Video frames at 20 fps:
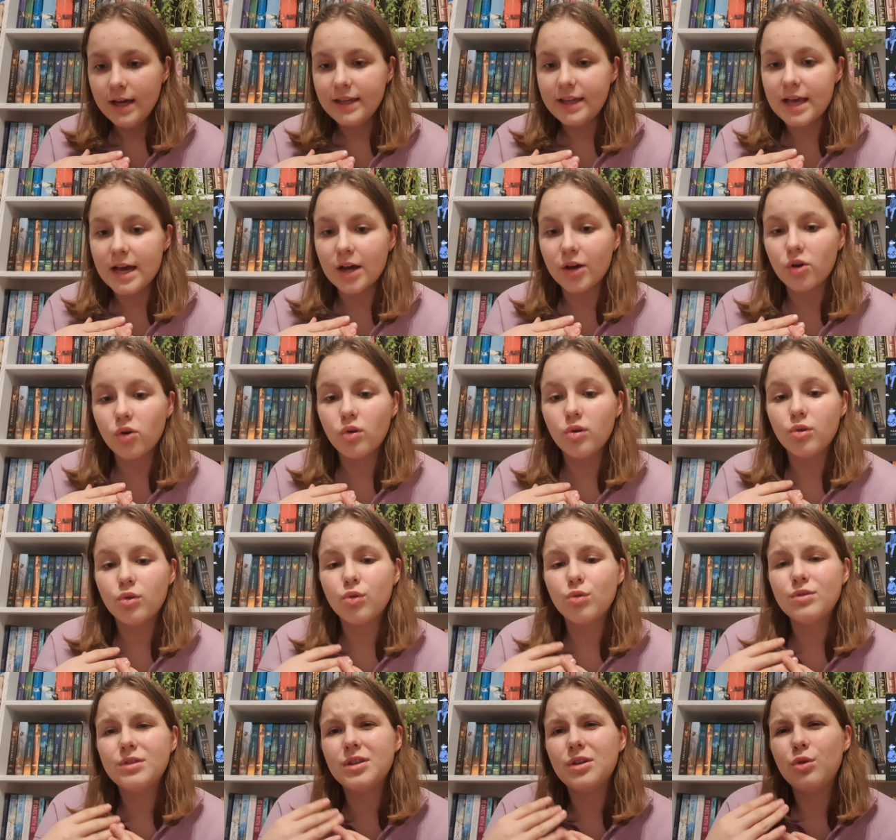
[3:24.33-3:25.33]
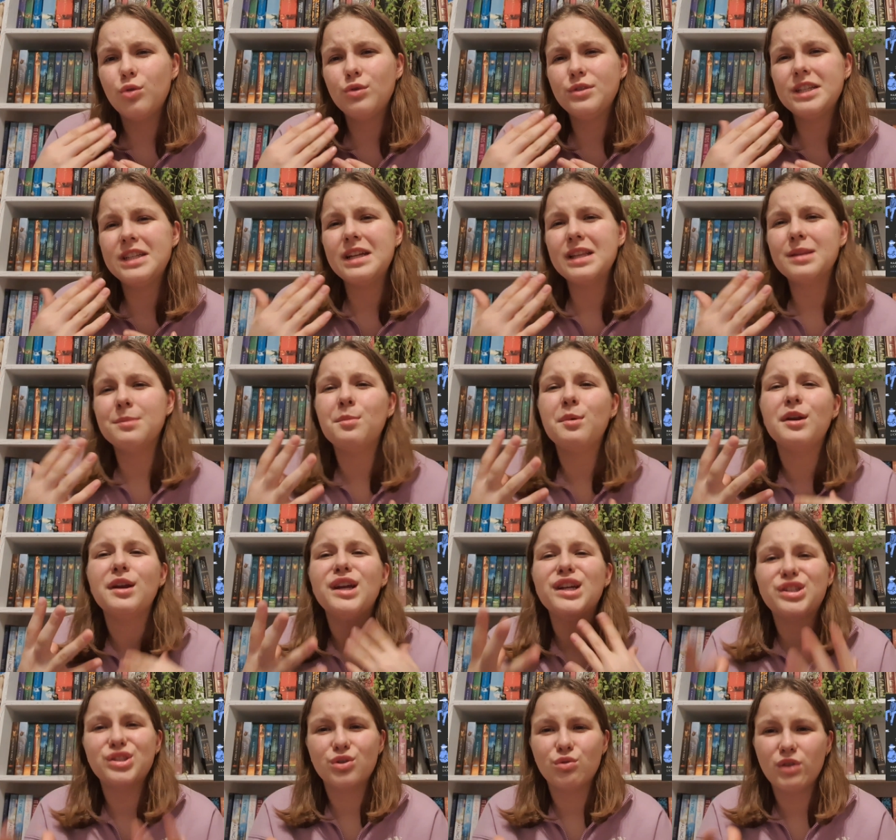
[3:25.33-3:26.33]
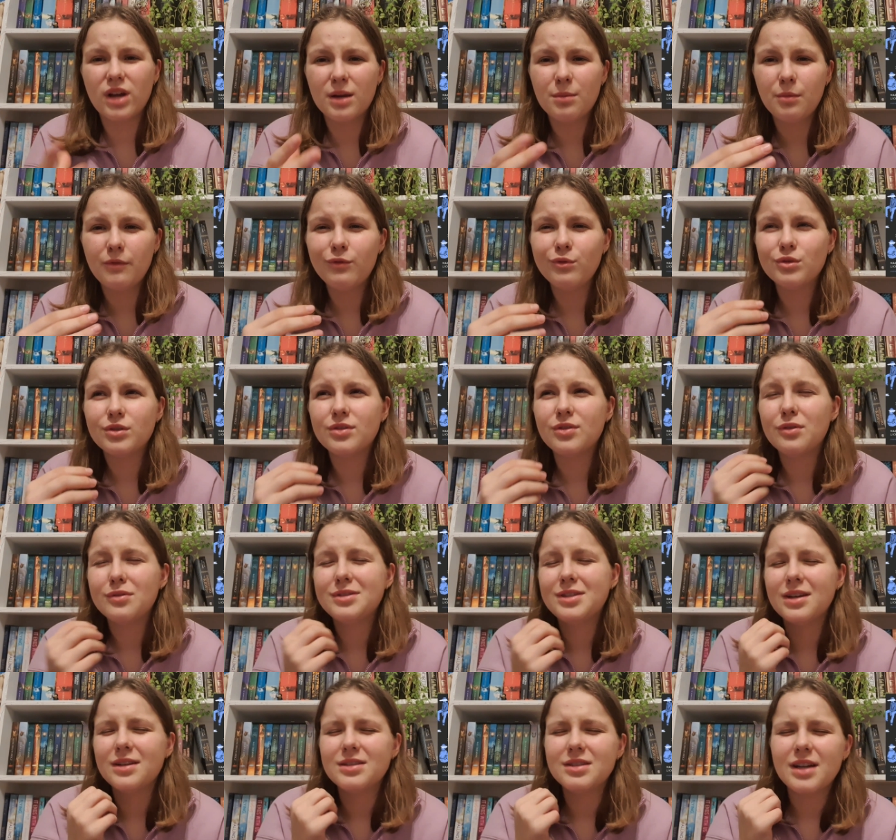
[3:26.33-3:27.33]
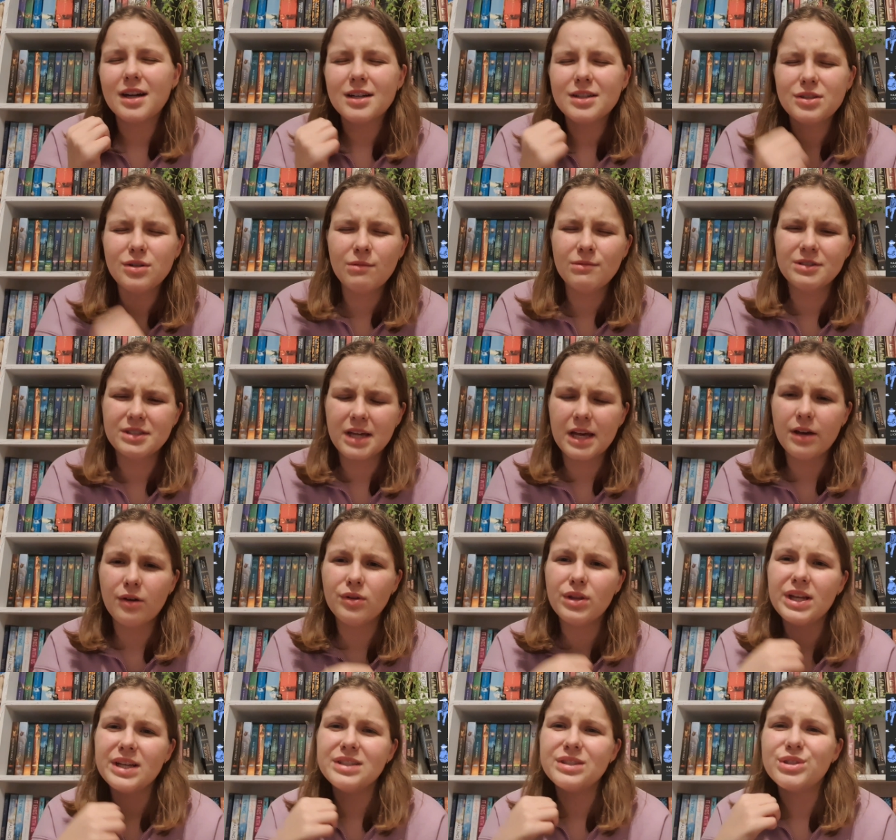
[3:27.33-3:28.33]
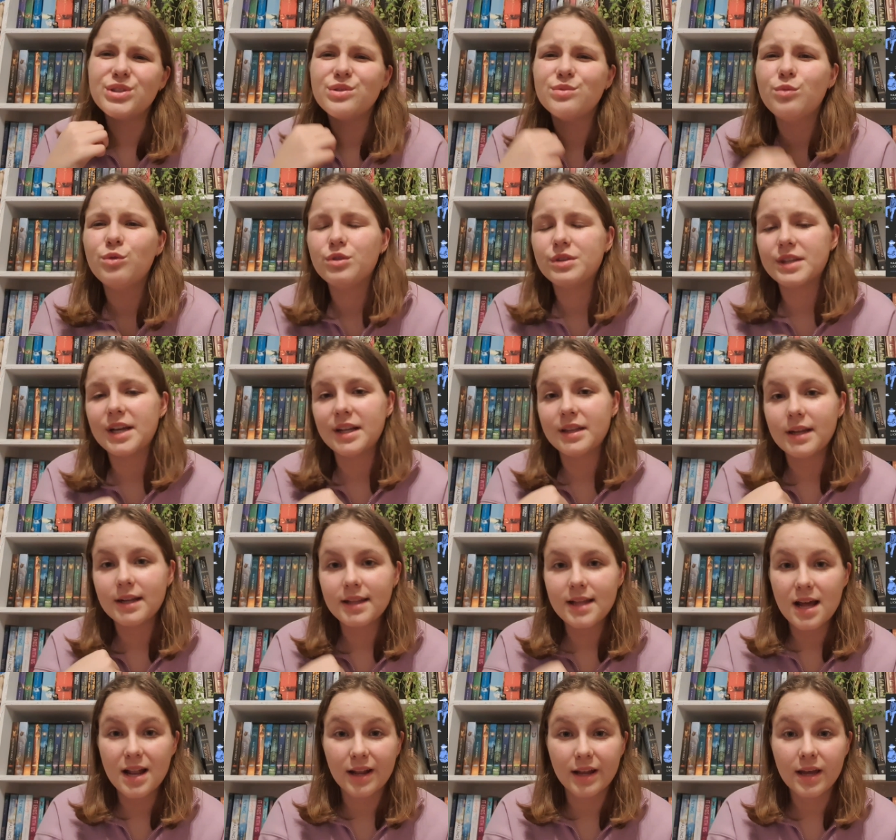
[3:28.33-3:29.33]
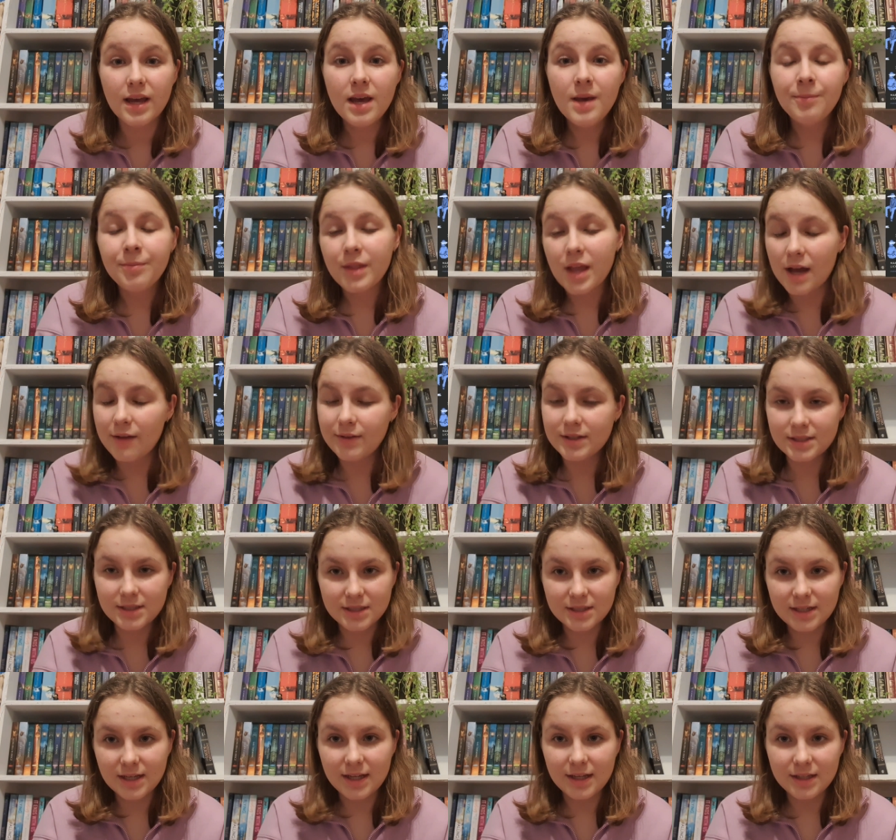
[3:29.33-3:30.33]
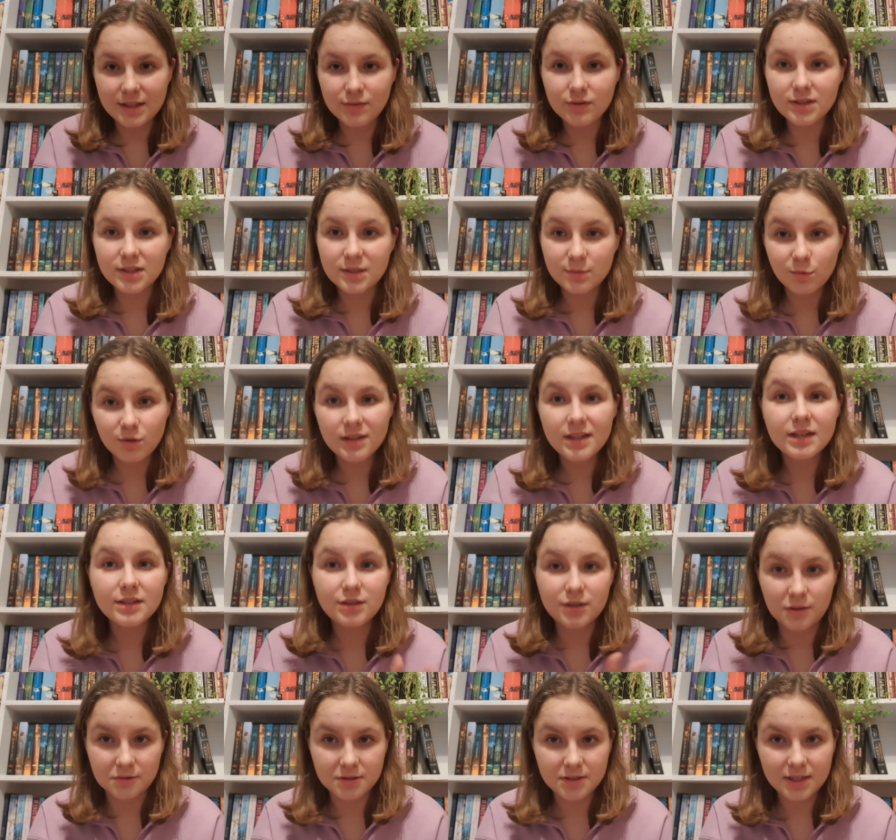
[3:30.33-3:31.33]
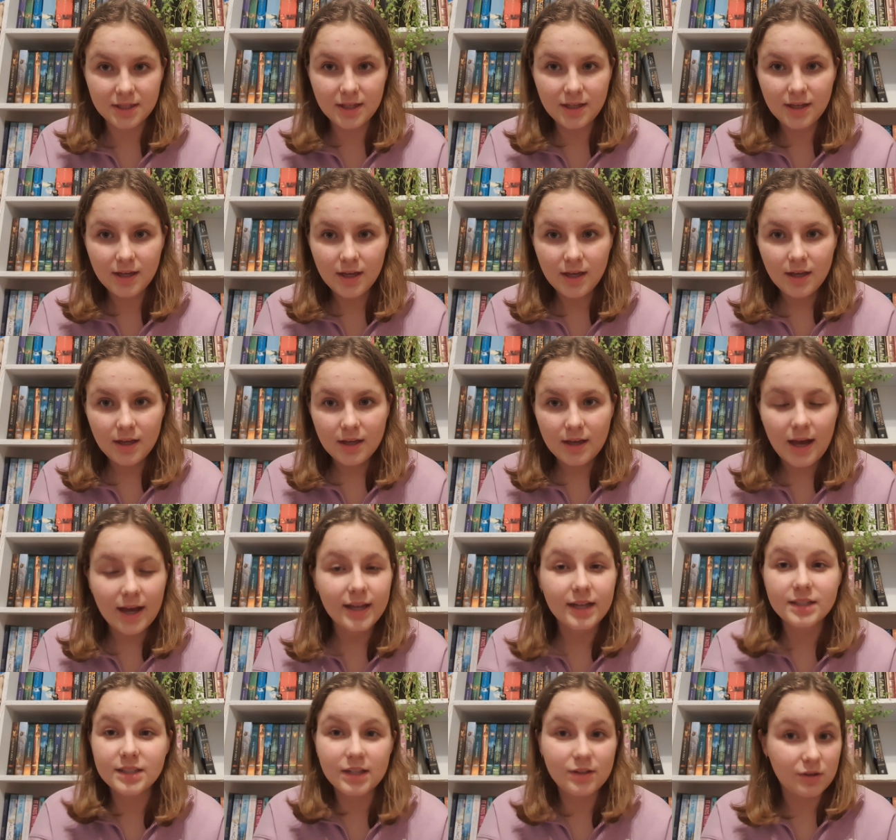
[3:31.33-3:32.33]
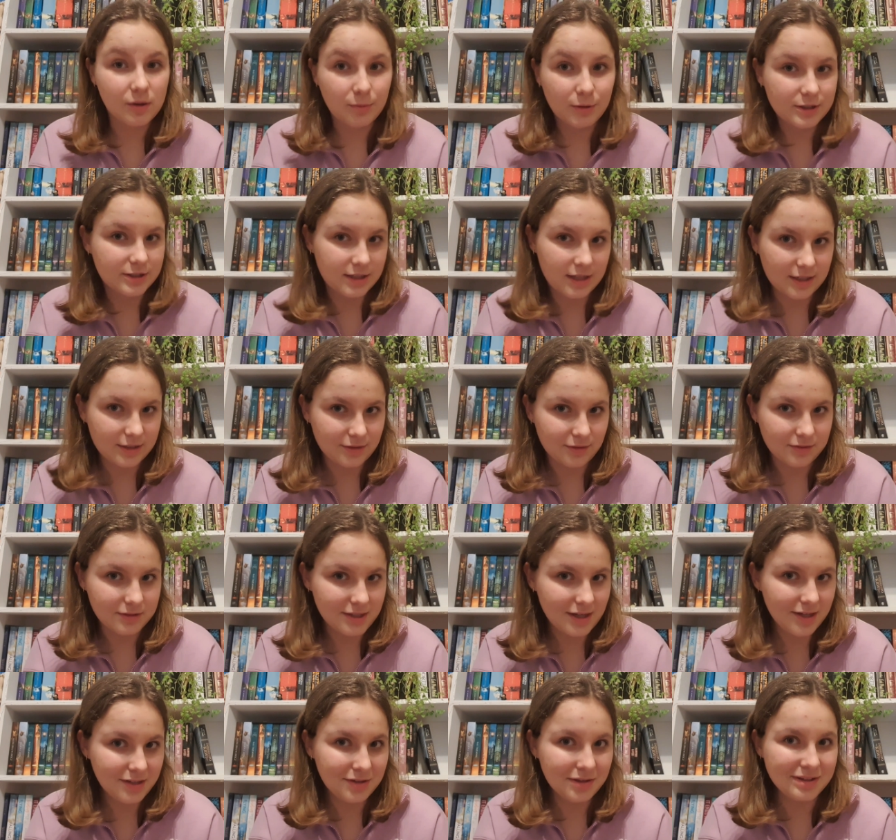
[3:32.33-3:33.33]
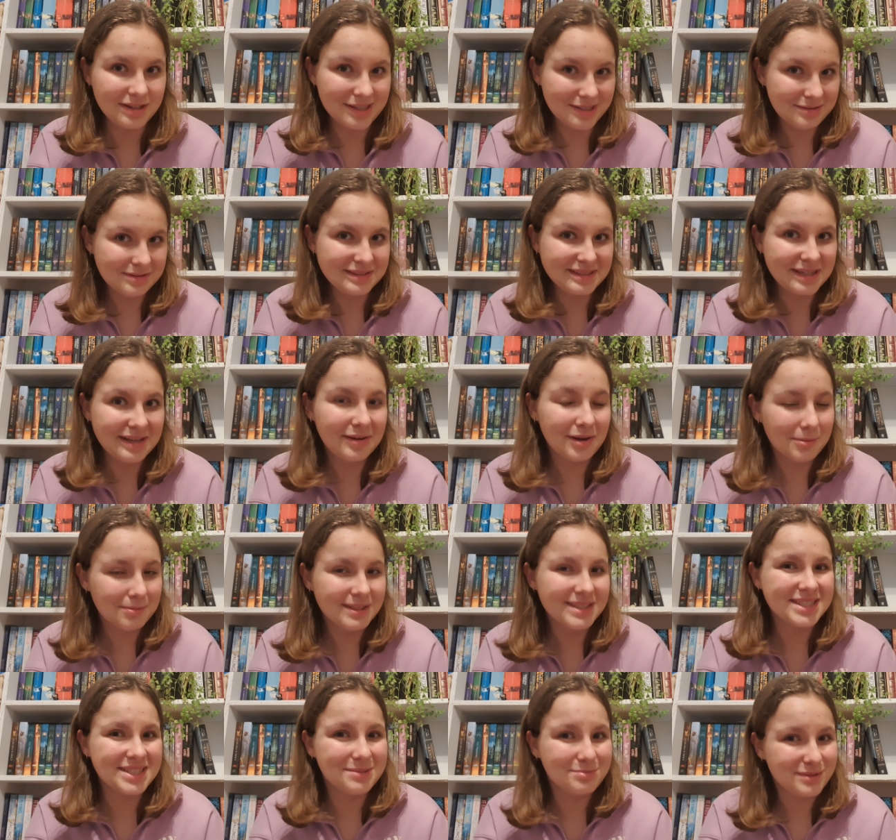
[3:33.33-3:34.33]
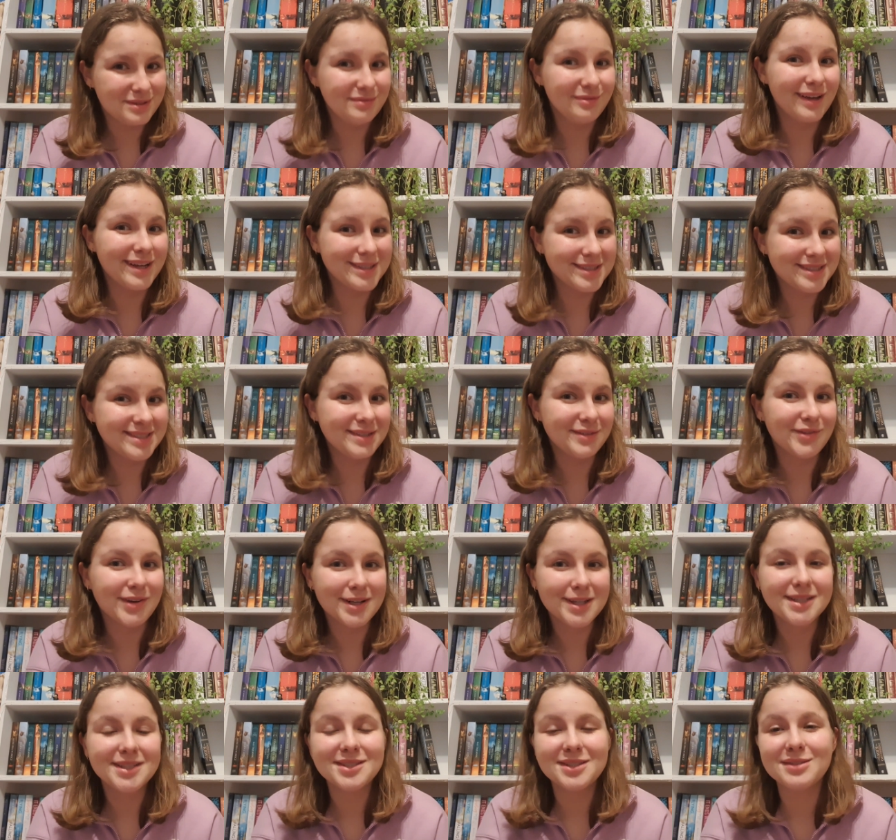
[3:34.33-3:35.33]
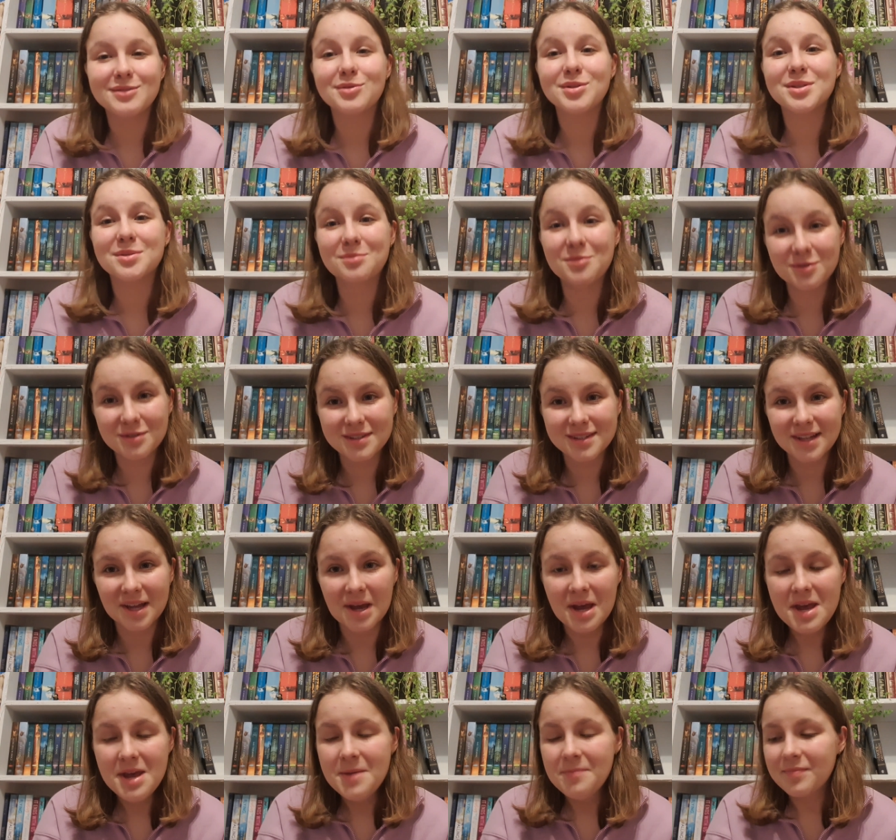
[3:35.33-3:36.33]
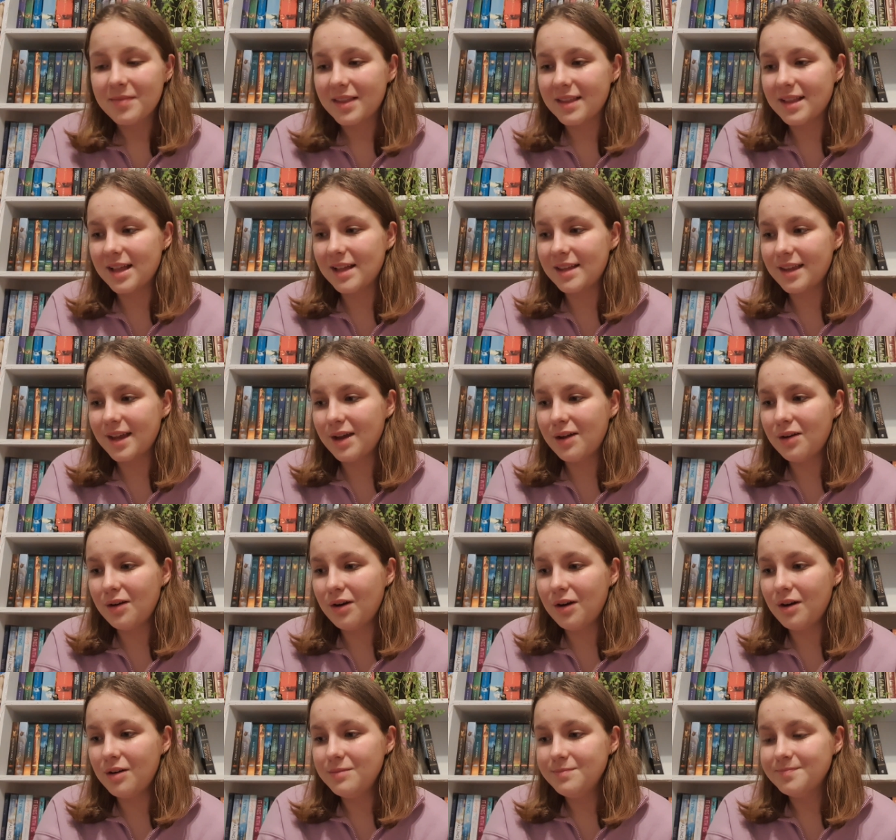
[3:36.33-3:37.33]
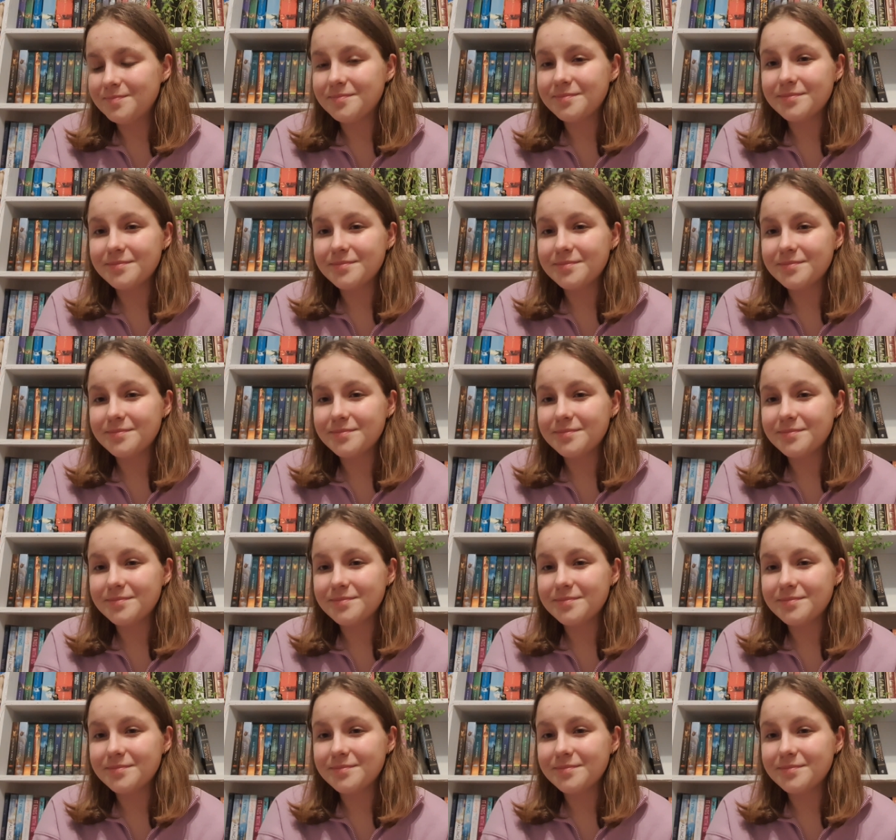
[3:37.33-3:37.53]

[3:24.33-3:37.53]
jak ludzi ludzie na tym ryczą, jak mówią, że to ciężka książka, jak ona jest smutna i tak dalej. A wiecie, że jak ja słyszę smutne książki, a ja rzadko płaczę na książkach, to od razu chcę je kupić i stwierdzić, czy faktycznie są smutne. Dlatego